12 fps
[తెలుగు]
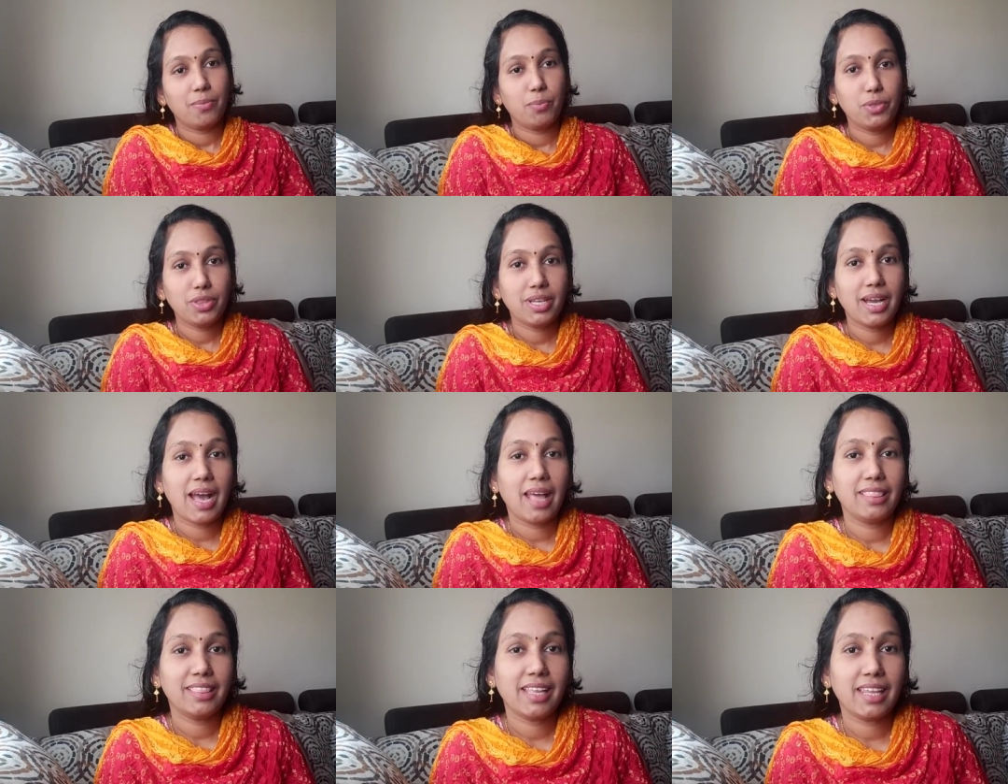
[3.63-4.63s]
ముందుగా
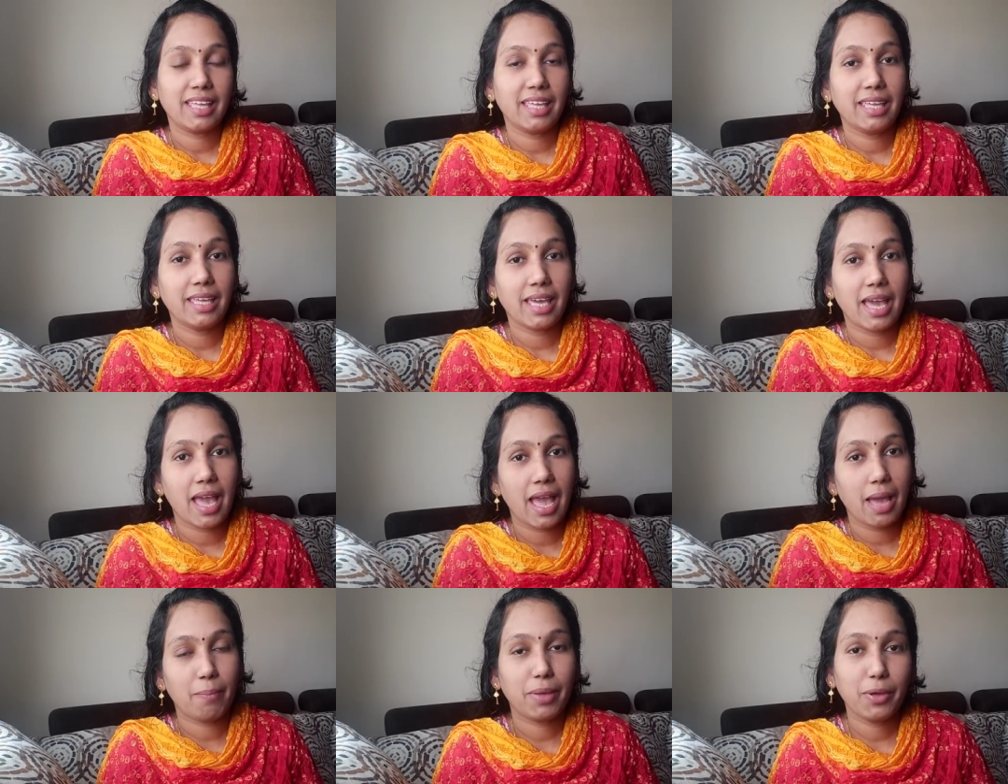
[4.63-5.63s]
అందరికీ
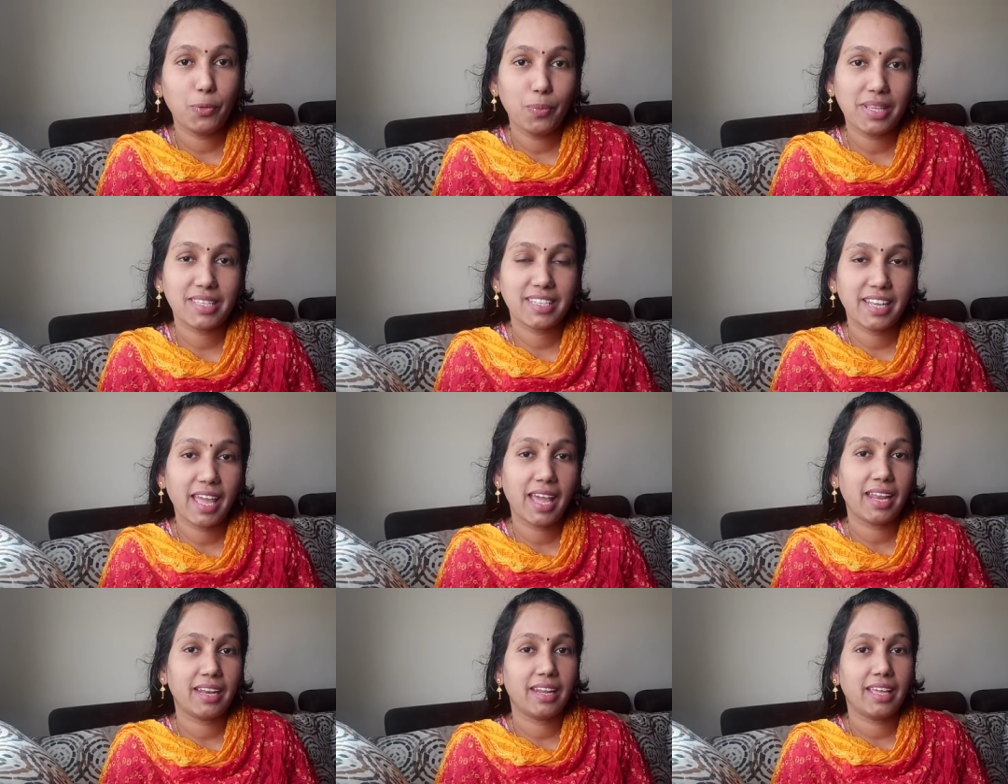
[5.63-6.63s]
హ్యాపీ ఉమెన్స్ డే
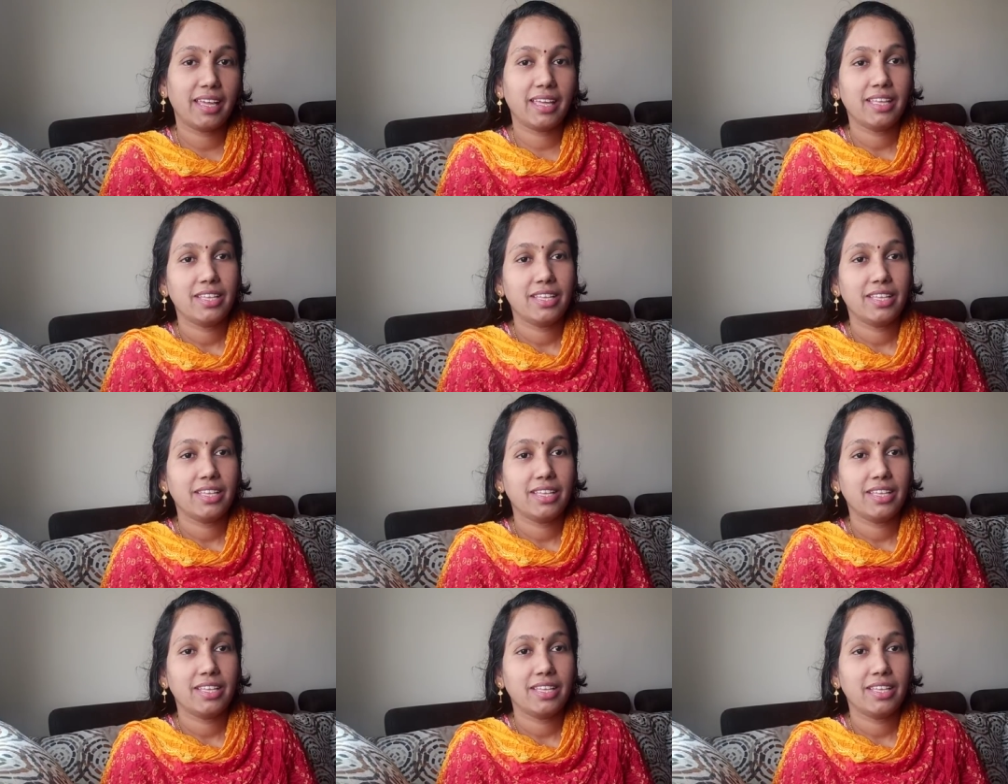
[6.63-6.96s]
అండి